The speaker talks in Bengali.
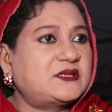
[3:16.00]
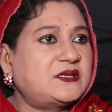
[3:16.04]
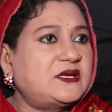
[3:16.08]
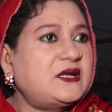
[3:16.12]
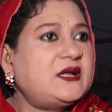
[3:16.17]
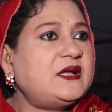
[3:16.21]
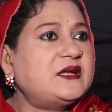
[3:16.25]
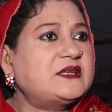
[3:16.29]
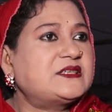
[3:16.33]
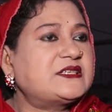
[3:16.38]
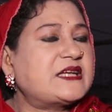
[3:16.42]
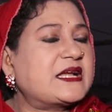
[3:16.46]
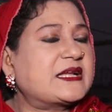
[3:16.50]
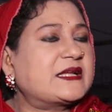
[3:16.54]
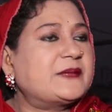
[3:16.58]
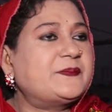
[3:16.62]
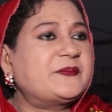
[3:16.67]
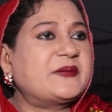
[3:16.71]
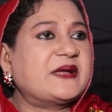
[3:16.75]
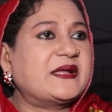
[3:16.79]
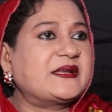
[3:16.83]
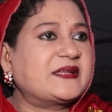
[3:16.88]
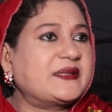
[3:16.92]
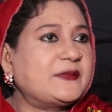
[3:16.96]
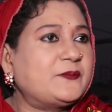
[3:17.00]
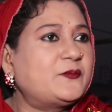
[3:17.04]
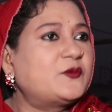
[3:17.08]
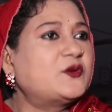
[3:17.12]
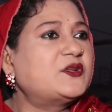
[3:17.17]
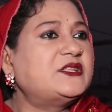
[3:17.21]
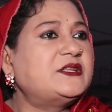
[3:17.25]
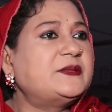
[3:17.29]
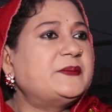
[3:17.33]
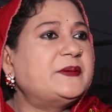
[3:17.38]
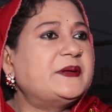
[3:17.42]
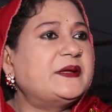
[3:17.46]
হ্যাঁ সাকিব খানকে বলে
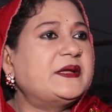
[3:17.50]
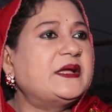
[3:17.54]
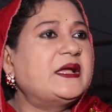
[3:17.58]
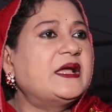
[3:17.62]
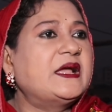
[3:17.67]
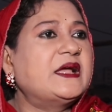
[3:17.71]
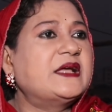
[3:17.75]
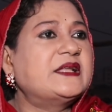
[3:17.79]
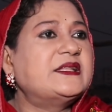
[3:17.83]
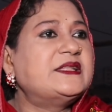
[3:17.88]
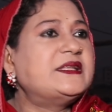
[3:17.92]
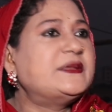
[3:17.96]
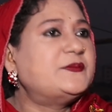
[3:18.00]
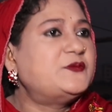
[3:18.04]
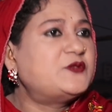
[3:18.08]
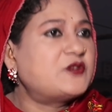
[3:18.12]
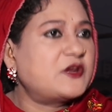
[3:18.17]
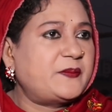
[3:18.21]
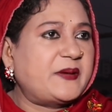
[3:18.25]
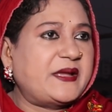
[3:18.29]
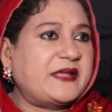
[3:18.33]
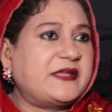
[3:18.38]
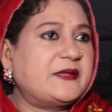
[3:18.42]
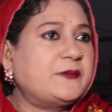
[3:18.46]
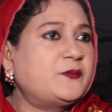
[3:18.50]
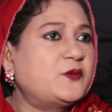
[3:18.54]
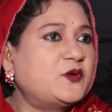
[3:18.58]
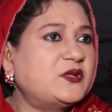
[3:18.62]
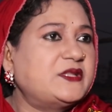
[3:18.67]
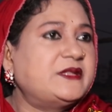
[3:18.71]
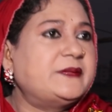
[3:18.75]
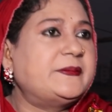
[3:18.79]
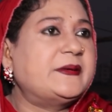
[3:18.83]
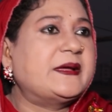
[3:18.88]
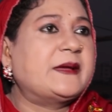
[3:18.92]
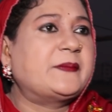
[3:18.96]
দিবে দীপজল ভাইকে বলে
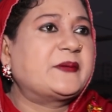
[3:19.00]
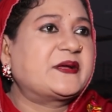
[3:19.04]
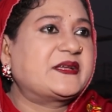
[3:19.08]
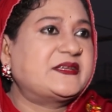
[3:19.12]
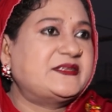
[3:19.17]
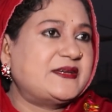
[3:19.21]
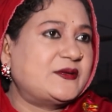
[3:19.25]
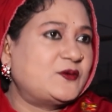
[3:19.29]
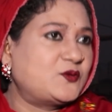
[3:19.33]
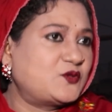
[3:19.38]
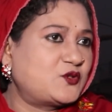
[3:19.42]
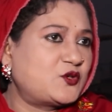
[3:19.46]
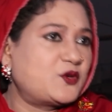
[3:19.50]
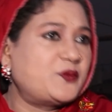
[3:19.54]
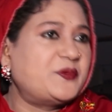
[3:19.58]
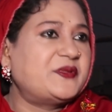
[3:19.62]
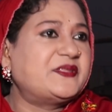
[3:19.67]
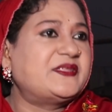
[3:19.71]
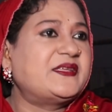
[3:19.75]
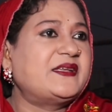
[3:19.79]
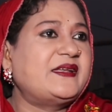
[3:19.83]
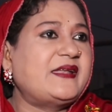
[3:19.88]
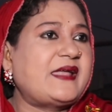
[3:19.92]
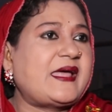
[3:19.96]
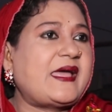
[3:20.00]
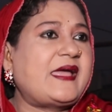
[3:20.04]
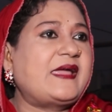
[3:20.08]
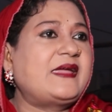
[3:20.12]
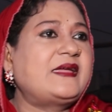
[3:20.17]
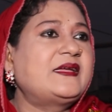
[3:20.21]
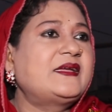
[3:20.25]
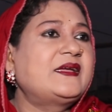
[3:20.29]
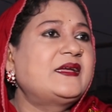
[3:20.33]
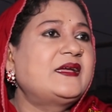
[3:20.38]
দিবে আমাকে যেন ছবিতে নেয়